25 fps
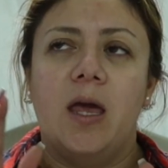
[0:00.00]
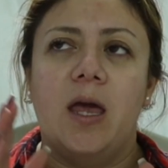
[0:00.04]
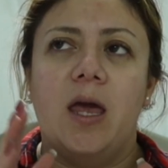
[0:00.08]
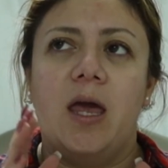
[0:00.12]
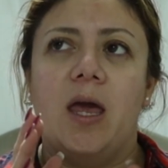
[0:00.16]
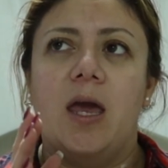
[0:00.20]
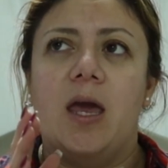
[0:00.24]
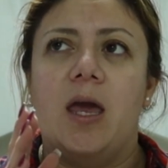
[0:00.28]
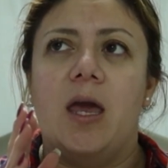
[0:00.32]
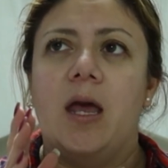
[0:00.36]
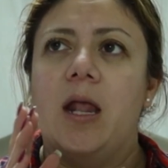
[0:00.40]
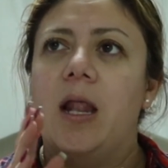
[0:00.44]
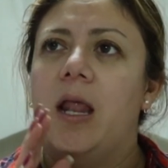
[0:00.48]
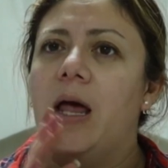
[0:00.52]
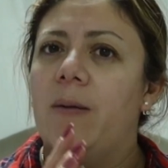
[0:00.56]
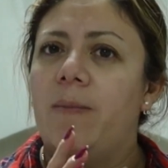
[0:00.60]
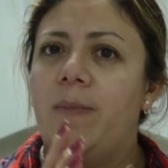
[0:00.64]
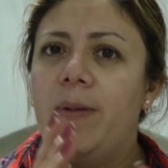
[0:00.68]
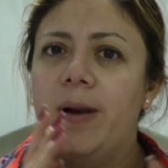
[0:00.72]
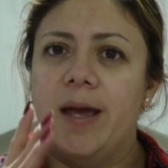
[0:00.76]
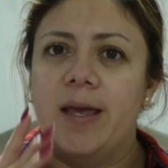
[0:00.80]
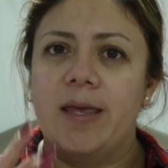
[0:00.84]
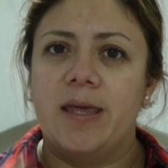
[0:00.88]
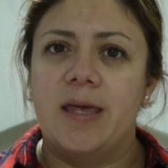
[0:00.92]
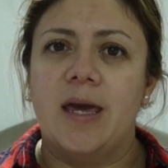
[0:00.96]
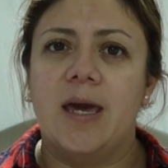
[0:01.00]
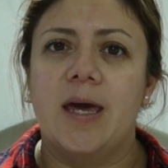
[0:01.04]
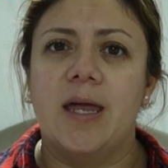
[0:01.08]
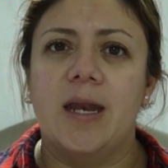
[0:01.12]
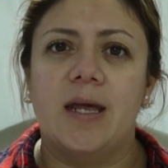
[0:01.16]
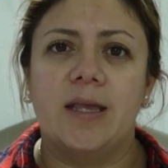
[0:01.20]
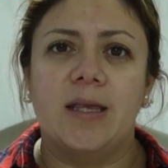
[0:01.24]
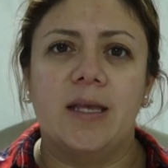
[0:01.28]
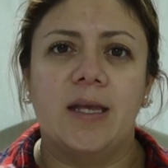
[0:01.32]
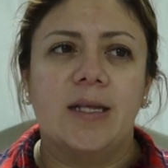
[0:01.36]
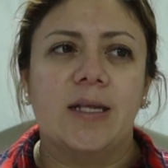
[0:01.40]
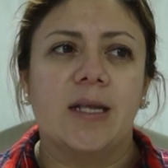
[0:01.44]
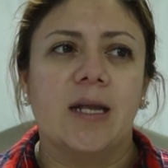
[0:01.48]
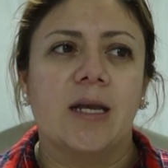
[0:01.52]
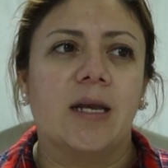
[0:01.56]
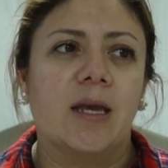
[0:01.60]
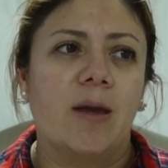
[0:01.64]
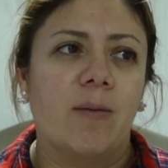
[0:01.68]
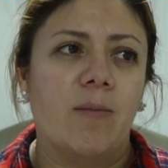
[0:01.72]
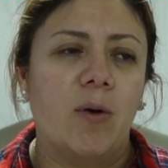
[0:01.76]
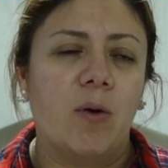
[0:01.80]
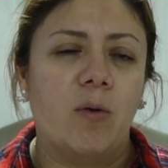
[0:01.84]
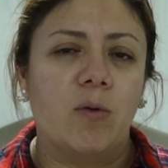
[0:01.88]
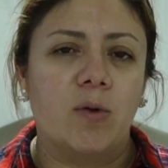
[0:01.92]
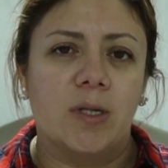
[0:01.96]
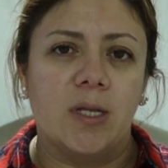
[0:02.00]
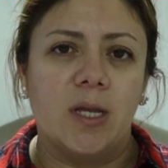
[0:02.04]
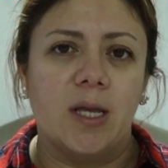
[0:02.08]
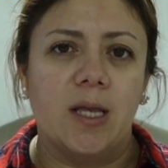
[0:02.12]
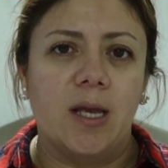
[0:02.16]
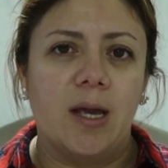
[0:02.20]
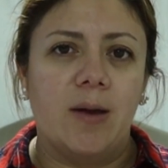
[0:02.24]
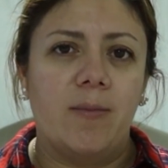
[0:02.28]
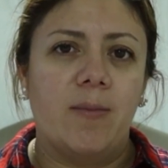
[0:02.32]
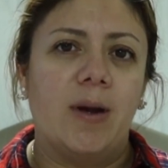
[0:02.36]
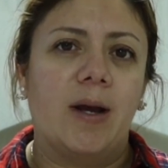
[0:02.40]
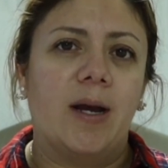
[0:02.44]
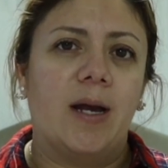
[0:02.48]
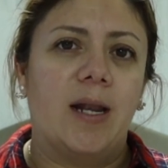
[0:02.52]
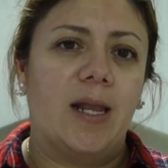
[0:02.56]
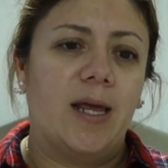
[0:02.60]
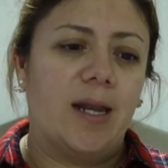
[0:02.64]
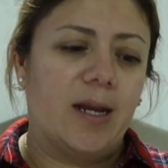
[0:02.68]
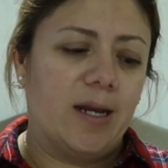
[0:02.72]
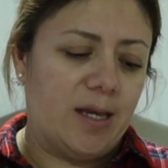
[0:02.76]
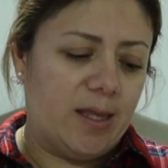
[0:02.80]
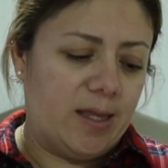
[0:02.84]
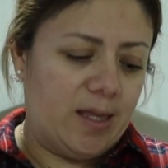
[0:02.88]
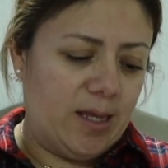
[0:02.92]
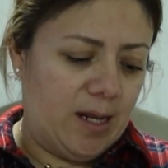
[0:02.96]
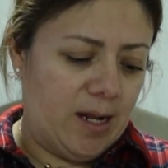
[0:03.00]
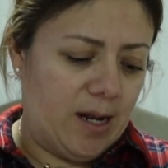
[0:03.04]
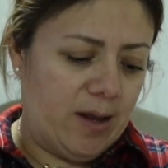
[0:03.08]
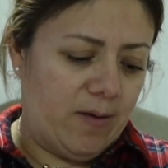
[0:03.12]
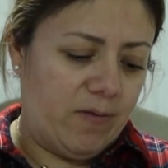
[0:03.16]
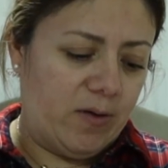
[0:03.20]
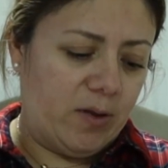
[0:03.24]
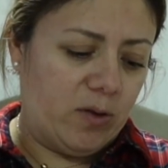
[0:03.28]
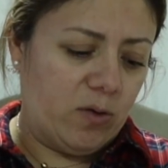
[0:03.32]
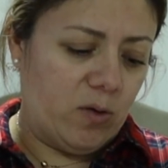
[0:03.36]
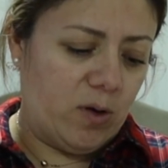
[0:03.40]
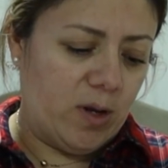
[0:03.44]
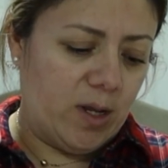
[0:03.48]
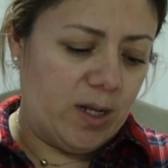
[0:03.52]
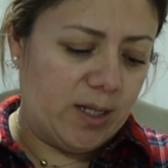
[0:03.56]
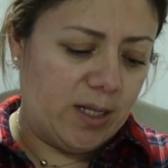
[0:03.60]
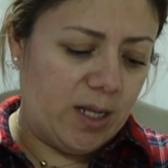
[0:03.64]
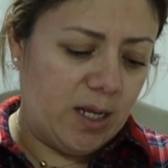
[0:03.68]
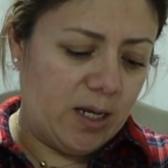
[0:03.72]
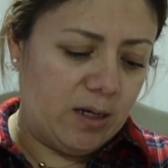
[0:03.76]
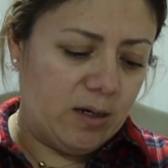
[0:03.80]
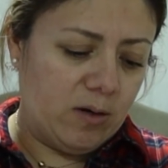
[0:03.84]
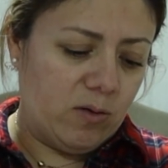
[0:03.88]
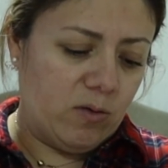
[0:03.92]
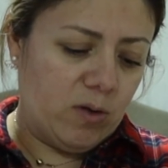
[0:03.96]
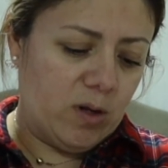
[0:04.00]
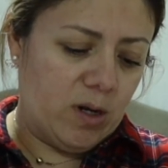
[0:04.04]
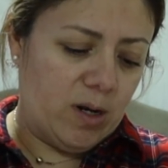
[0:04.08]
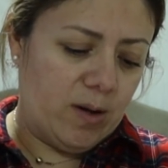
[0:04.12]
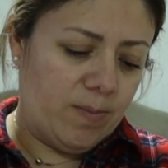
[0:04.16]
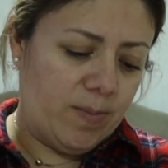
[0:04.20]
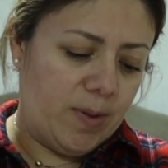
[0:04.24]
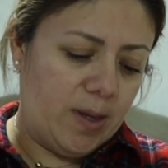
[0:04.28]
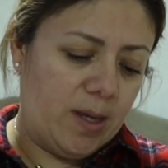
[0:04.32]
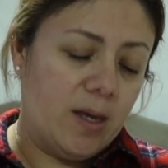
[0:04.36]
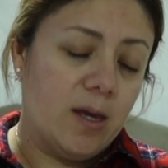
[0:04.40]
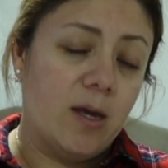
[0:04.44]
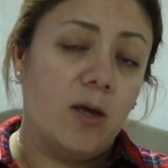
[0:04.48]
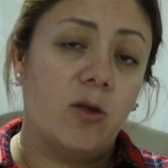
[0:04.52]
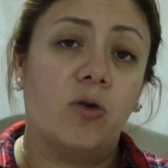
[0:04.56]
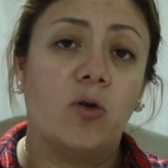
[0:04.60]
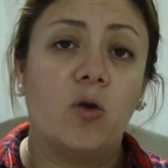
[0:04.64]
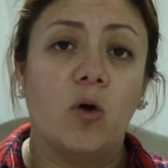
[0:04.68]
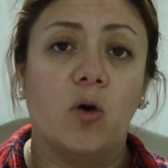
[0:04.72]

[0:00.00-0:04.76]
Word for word: eh, las playeras de esas que me gustan de las mangas largas de la Victoria Secret o de la Pink.